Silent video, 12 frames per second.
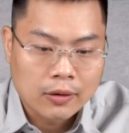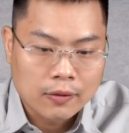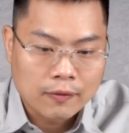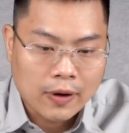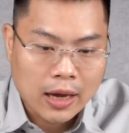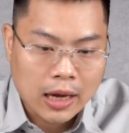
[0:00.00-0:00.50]

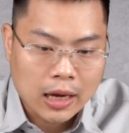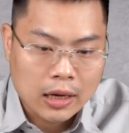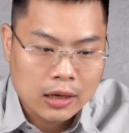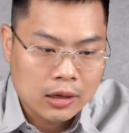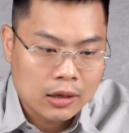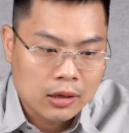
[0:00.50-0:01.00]
và
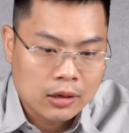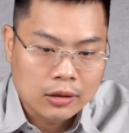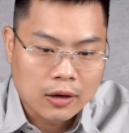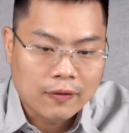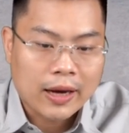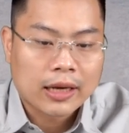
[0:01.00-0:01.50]

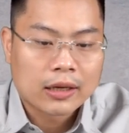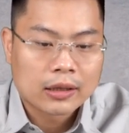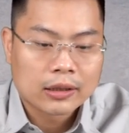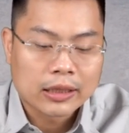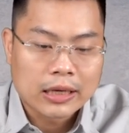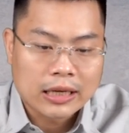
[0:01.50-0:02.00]
nợ vay
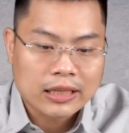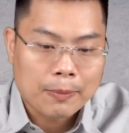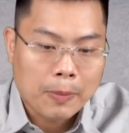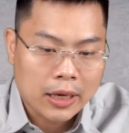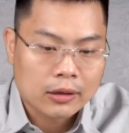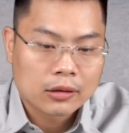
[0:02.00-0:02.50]
thì đã giảm
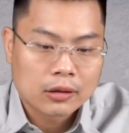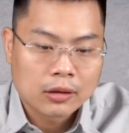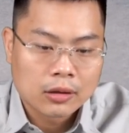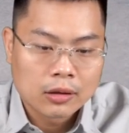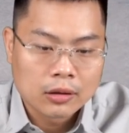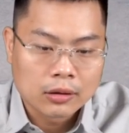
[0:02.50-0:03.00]
mạnh
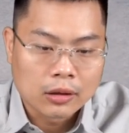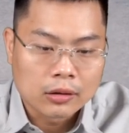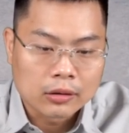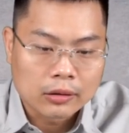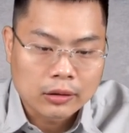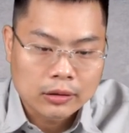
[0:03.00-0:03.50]

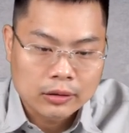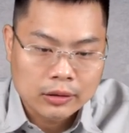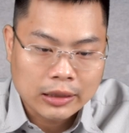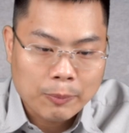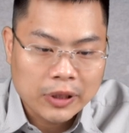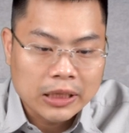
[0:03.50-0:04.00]
từ
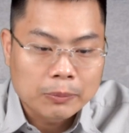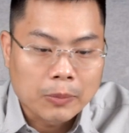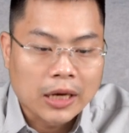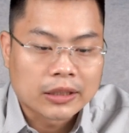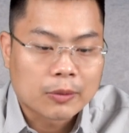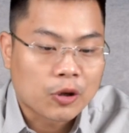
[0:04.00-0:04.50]

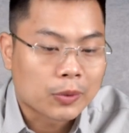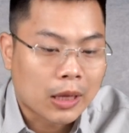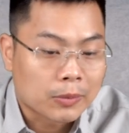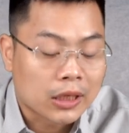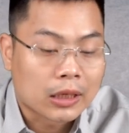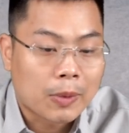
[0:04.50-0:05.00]

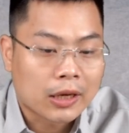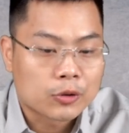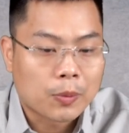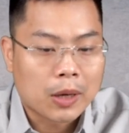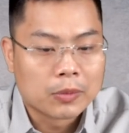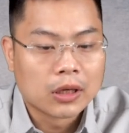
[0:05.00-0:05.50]
5.768 tỷ năm
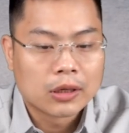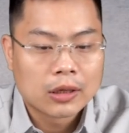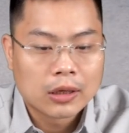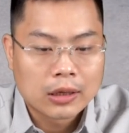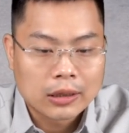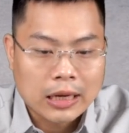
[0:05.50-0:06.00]
2020
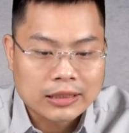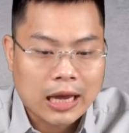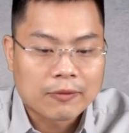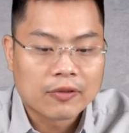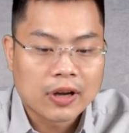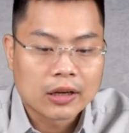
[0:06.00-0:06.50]
đã
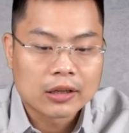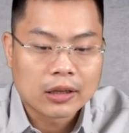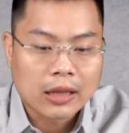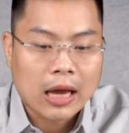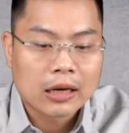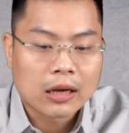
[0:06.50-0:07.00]
giảm về hiện
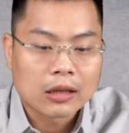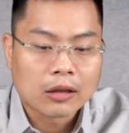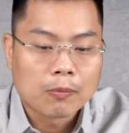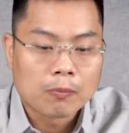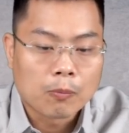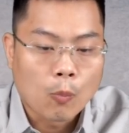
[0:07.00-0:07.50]
tại là
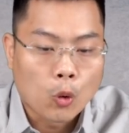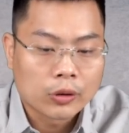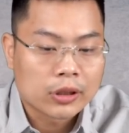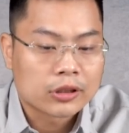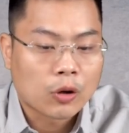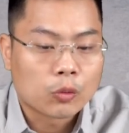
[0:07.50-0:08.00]
tầm
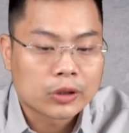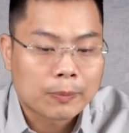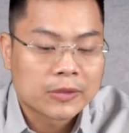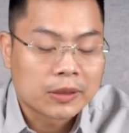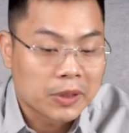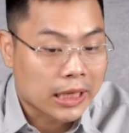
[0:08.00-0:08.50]

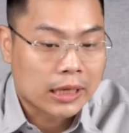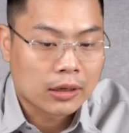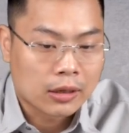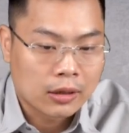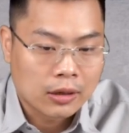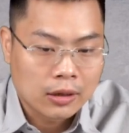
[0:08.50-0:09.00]
4.690 tỷ
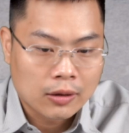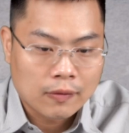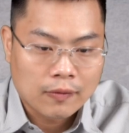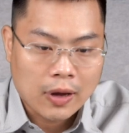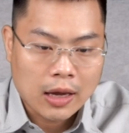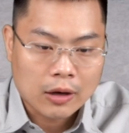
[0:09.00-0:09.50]

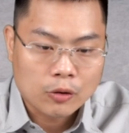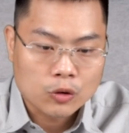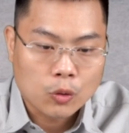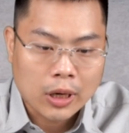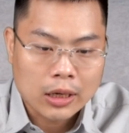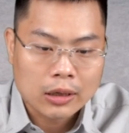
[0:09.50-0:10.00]
và con
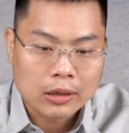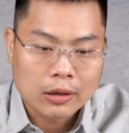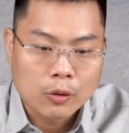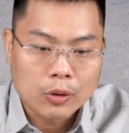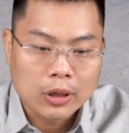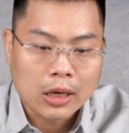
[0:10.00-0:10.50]
số này
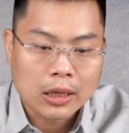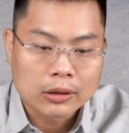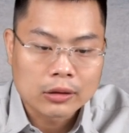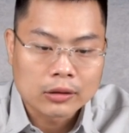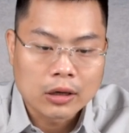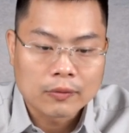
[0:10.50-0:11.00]
đâu đấy là
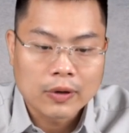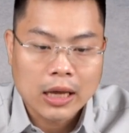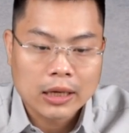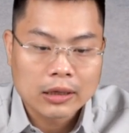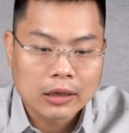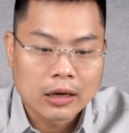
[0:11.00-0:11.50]
tương đương với
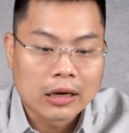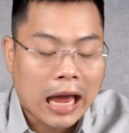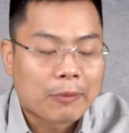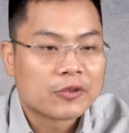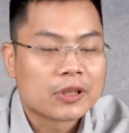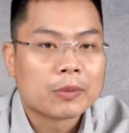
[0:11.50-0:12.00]
lại gần
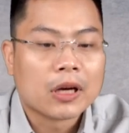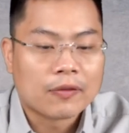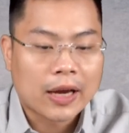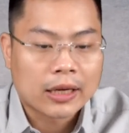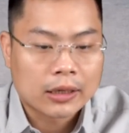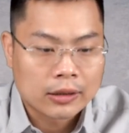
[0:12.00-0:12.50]
20% nợ
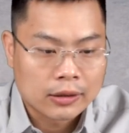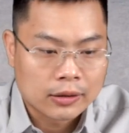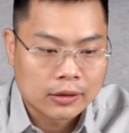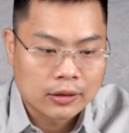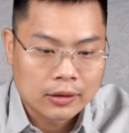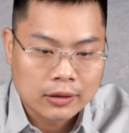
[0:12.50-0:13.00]
vay
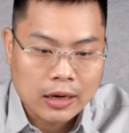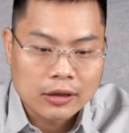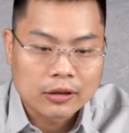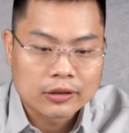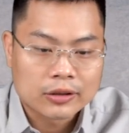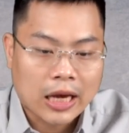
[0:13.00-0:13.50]
đã
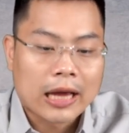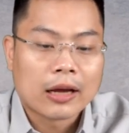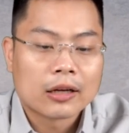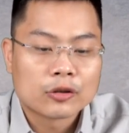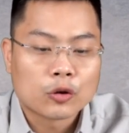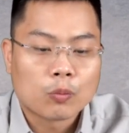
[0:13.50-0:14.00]
được trả
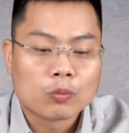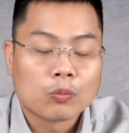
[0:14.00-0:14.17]
trong